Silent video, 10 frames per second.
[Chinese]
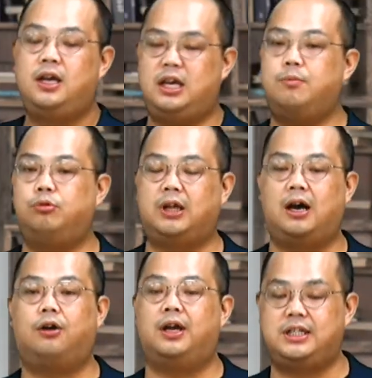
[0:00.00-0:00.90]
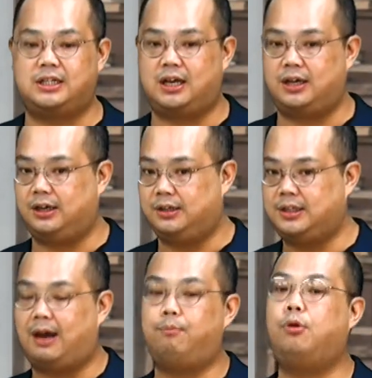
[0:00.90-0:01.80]
英布当然后来下场也很
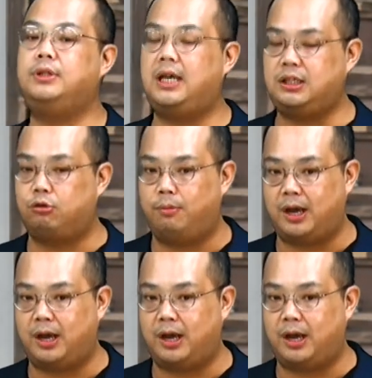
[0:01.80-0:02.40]
惨。不过这次我们要